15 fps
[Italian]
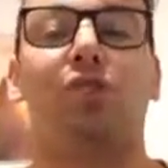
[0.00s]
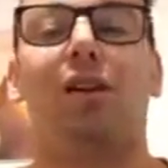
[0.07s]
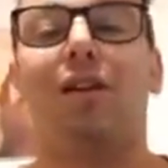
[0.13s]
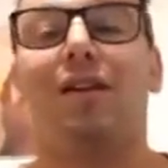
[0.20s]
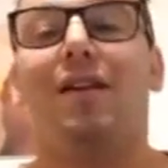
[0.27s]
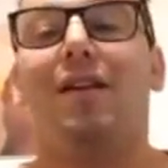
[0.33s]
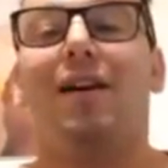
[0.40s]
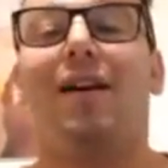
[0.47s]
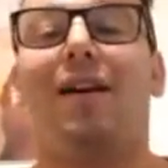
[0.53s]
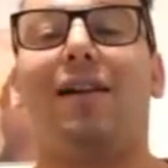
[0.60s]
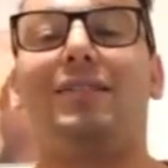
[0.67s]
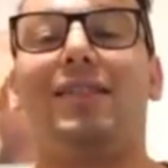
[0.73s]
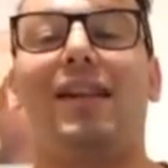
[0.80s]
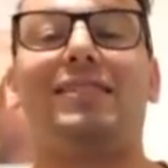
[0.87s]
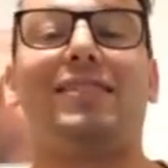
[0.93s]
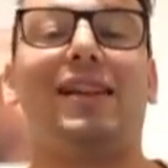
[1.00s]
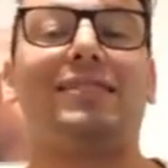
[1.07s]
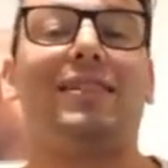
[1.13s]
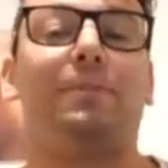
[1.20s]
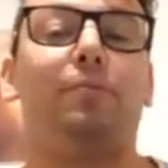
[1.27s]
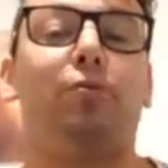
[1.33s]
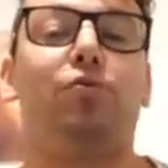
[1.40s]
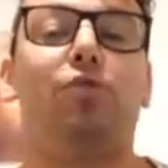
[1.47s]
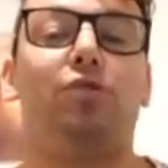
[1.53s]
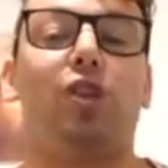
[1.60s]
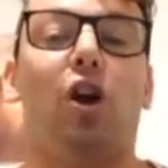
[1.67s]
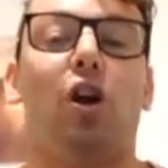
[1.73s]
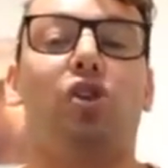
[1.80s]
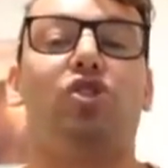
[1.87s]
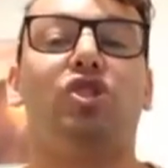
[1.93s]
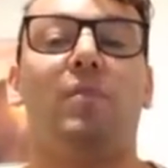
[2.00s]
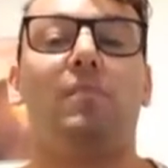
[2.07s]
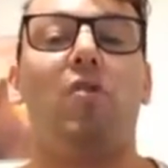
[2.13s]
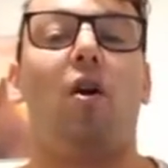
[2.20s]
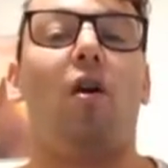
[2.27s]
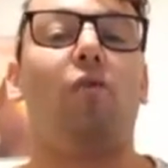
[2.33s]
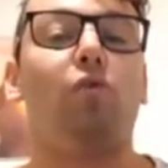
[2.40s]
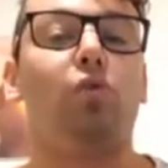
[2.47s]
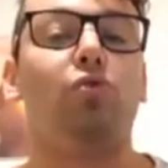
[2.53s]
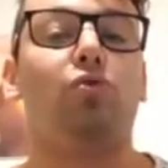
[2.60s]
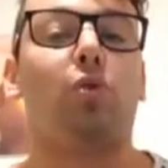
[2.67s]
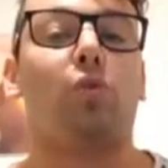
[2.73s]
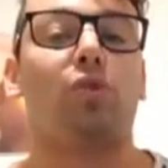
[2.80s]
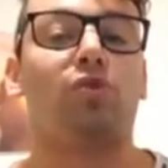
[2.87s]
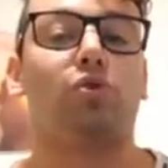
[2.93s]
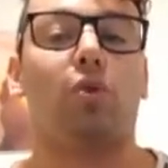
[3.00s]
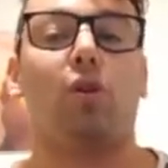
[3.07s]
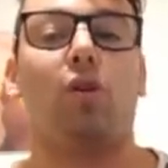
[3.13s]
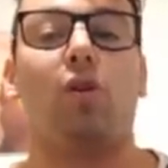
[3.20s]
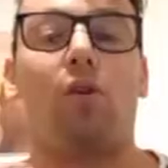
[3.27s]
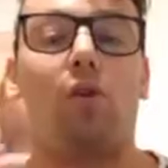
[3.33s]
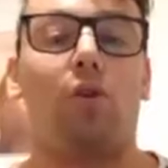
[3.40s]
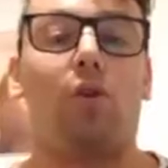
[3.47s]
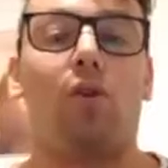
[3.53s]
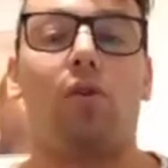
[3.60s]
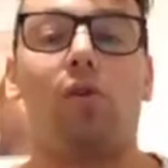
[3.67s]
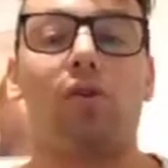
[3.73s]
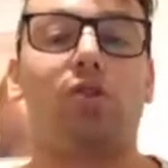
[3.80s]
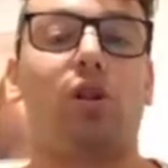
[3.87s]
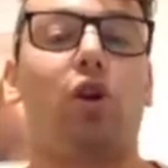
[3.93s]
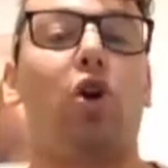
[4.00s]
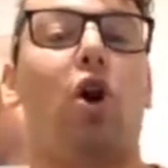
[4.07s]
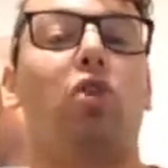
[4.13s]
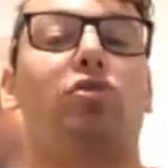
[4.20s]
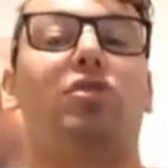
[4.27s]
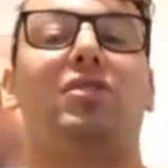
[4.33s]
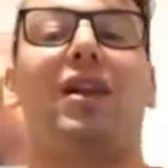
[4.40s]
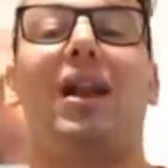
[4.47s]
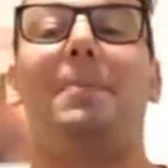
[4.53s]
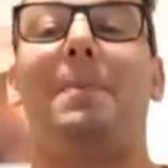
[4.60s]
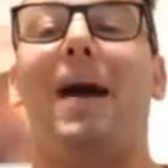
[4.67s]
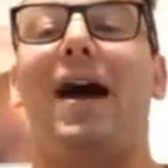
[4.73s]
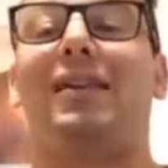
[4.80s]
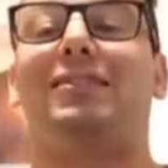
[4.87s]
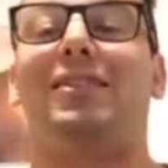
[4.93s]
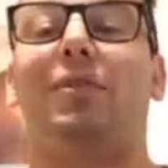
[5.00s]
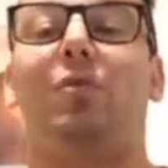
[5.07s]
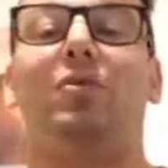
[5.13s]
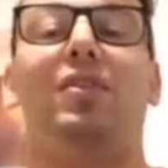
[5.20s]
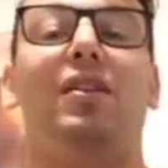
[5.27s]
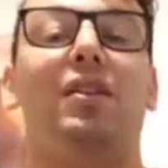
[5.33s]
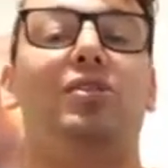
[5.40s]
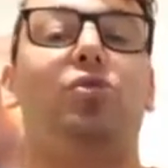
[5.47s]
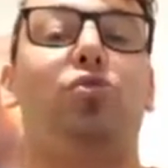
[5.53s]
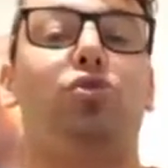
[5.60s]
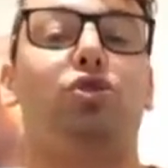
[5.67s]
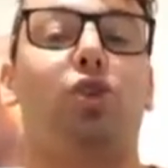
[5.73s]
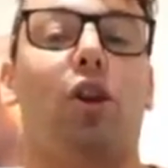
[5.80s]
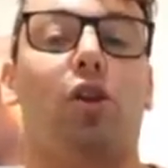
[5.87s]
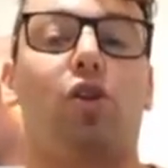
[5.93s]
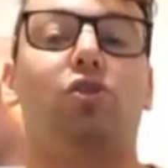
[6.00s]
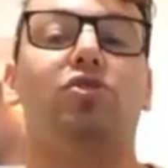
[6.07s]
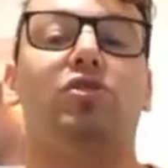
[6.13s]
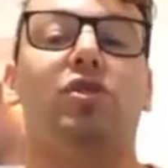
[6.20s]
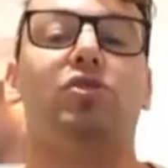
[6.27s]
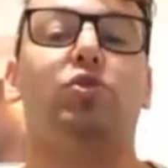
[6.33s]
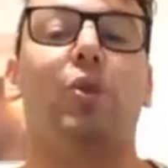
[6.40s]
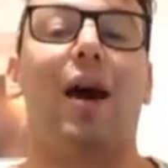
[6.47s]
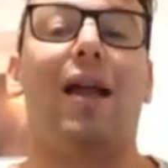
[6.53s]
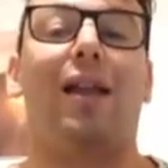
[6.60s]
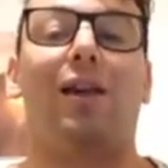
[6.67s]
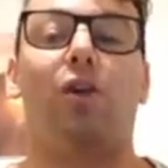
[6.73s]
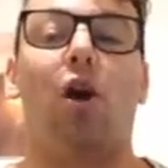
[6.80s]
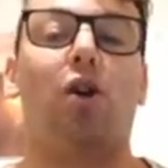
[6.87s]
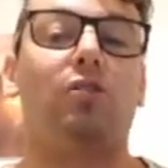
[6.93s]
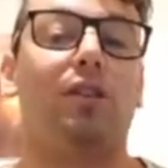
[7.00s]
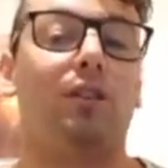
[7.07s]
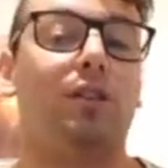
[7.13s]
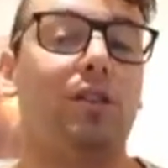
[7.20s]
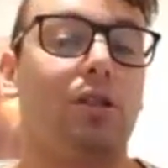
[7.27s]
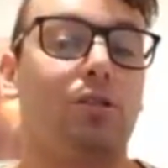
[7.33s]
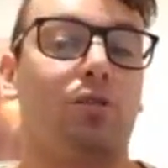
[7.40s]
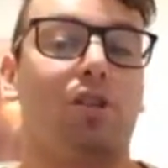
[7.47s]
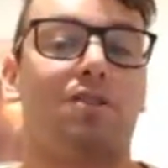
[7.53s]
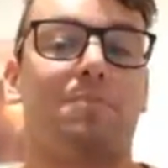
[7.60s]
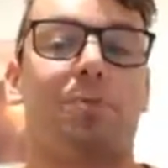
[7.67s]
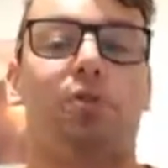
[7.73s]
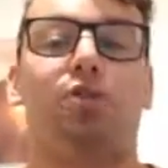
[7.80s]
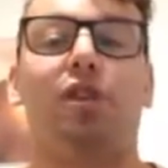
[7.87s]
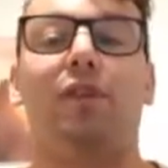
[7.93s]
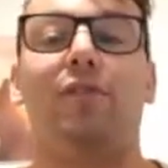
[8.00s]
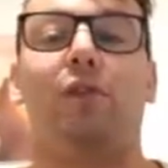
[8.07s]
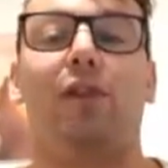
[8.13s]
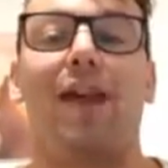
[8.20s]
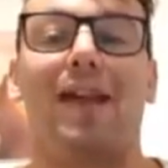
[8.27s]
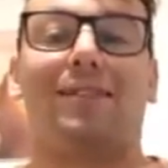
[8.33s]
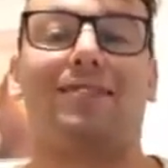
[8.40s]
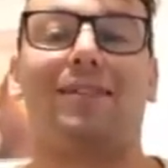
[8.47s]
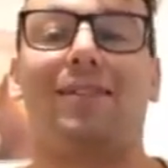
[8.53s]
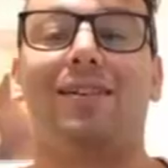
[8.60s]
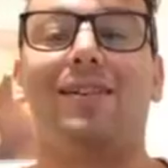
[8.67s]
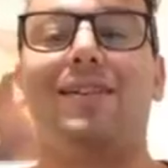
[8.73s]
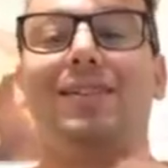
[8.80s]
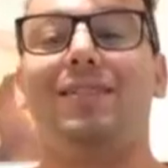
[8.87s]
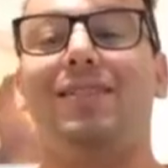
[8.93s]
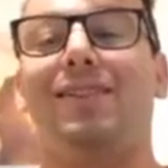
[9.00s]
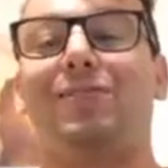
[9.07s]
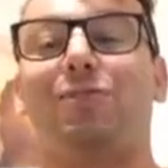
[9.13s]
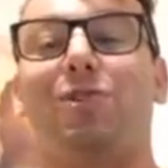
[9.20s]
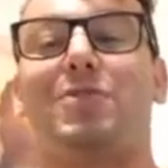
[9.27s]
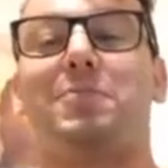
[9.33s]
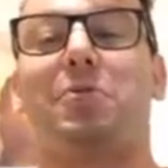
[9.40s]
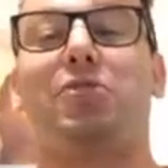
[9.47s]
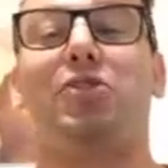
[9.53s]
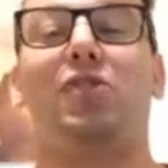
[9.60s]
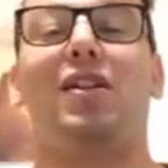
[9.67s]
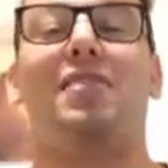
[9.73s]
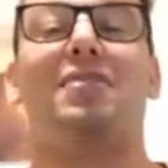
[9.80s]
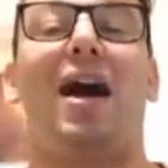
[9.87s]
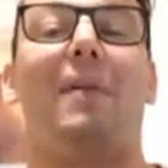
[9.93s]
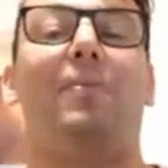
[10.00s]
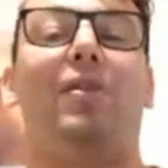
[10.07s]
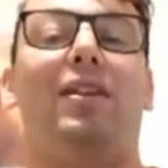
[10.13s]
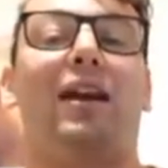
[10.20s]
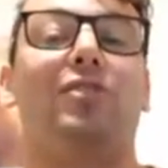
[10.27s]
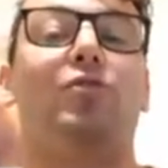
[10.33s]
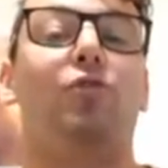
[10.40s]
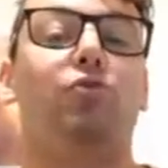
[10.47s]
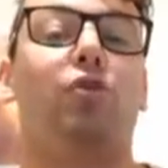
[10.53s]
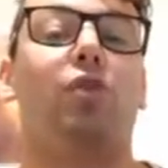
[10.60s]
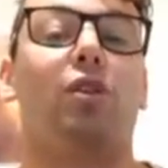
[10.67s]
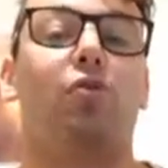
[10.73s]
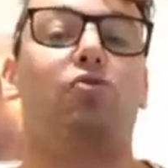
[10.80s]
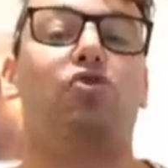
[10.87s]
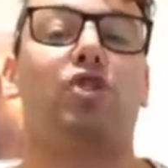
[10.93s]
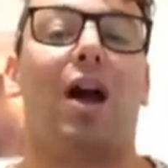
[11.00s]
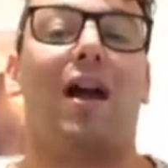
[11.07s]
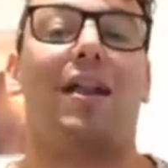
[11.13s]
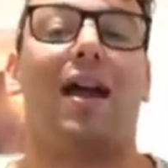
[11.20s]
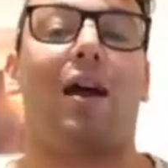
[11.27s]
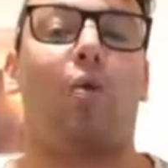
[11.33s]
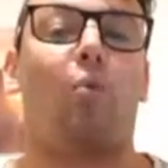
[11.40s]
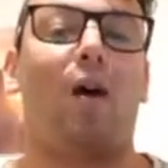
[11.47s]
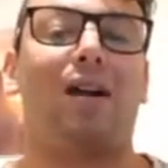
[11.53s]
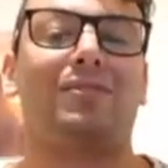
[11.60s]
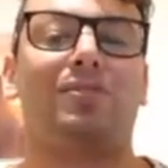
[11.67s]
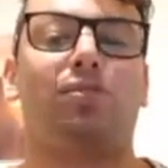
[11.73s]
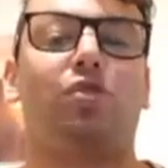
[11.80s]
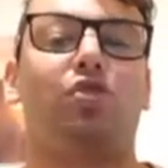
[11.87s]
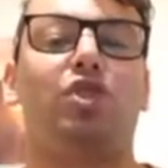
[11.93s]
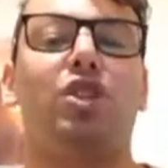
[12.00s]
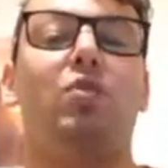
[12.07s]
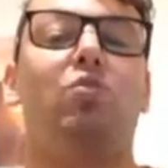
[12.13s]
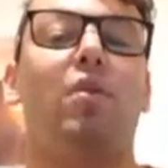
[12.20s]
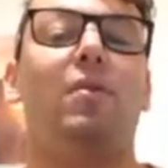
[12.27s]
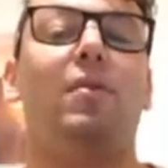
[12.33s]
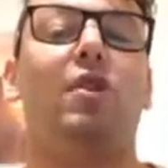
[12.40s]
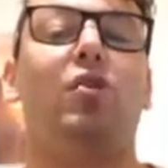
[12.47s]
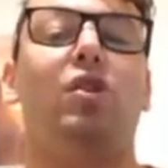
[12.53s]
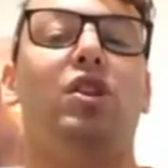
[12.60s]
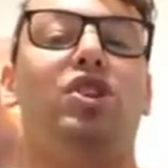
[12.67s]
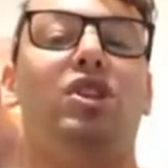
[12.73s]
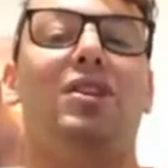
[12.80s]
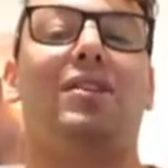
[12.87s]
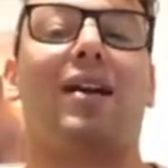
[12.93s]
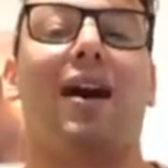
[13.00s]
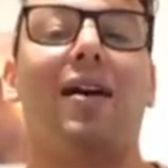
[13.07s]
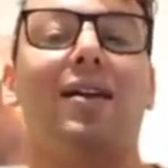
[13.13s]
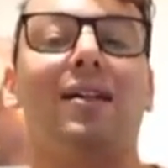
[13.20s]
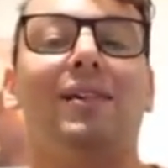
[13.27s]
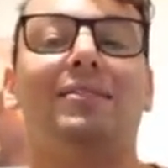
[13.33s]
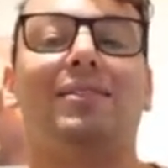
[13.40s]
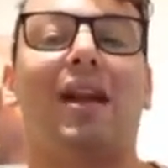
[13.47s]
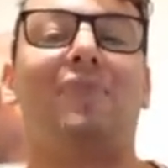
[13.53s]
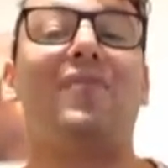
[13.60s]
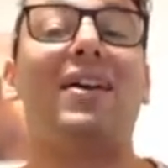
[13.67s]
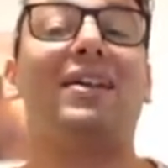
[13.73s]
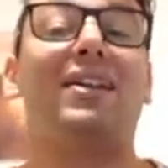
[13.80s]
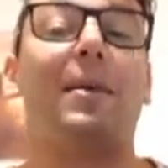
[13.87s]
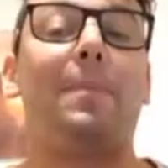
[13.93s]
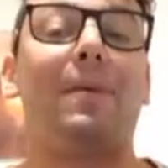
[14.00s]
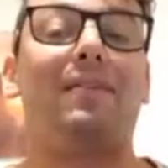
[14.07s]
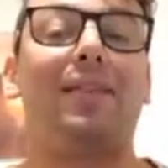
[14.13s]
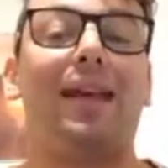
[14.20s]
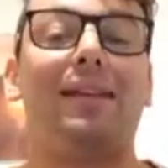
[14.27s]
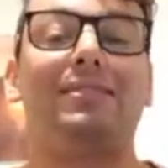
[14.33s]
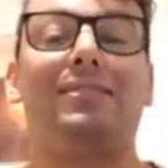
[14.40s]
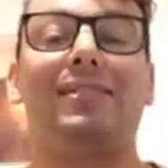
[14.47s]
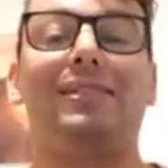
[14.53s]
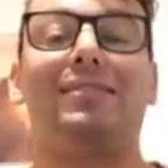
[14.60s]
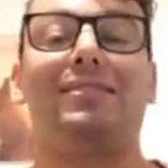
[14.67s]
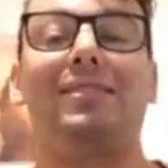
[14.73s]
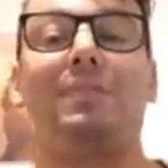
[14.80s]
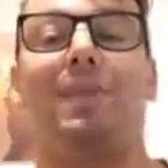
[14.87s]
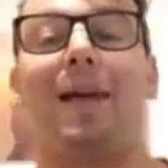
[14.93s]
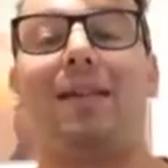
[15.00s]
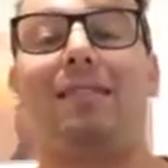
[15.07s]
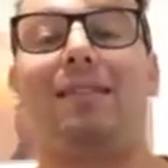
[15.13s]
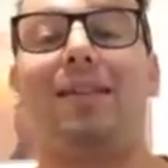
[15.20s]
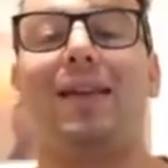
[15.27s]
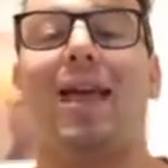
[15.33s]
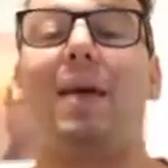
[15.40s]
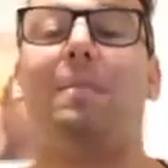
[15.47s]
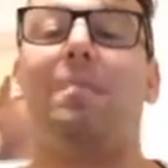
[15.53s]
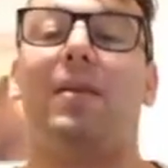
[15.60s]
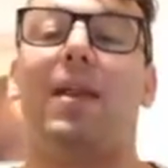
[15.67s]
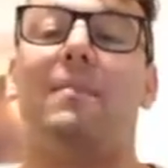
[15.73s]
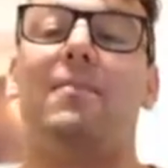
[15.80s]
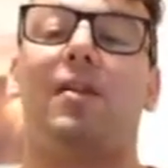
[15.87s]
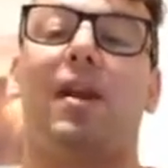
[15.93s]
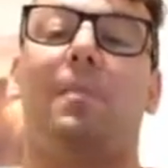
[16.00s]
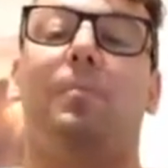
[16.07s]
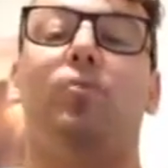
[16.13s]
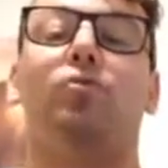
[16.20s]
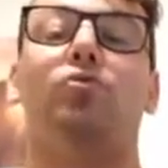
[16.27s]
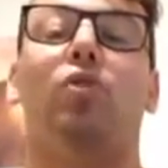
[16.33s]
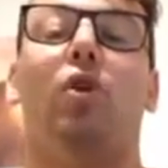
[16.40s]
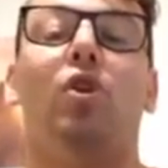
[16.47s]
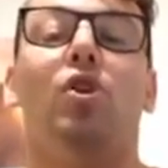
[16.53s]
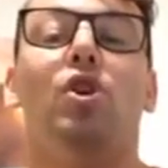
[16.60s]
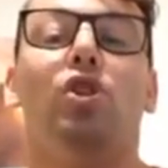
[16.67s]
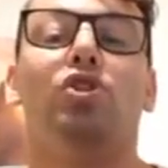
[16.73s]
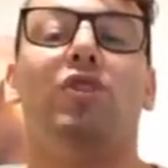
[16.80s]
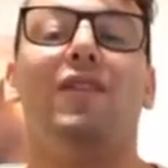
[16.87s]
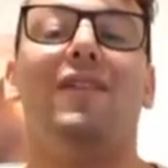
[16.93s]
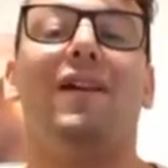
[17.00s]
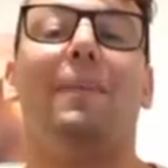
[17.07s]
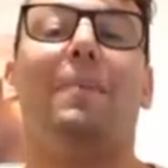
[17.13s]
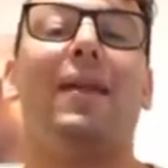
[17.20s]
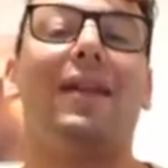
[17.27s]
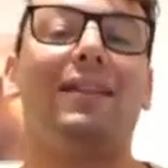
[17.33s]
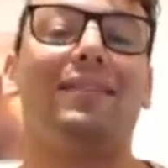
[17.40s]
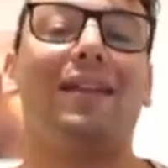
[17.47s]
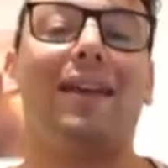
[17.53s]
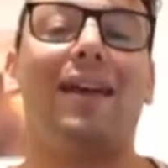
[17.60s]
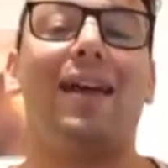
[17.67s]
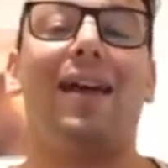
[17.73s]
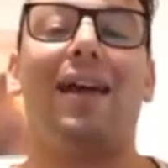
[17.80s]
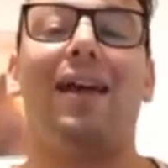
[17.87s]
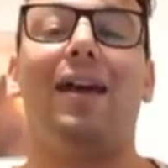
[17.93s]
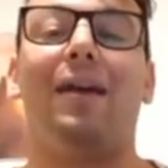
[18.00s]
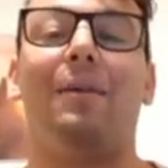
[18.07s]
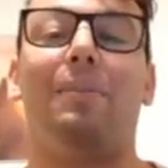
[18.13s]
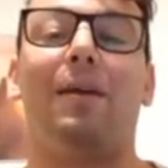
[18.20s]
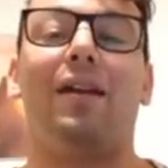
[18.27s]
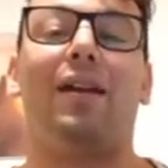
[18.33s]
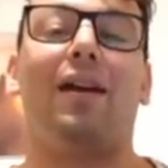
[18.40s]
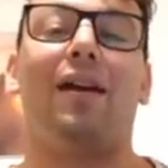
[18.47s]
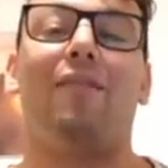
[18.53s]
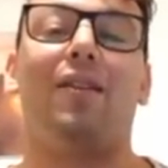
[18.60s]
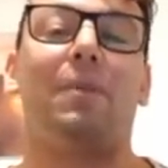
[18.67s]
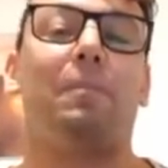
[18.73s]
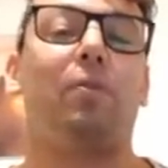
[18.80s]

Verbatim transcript: Eh, nella serata appunto di oggi abbiamo avuto questo questo accordo tra le parti, quindi risoluzione consensuale con il direttore sportivo, l'ex direttore sportivo del Napoli che ha dovuto rinunciare a 4-5 milioni circa tra vecchie pendenze, stipendi e premi che appunto doveva prendere per aver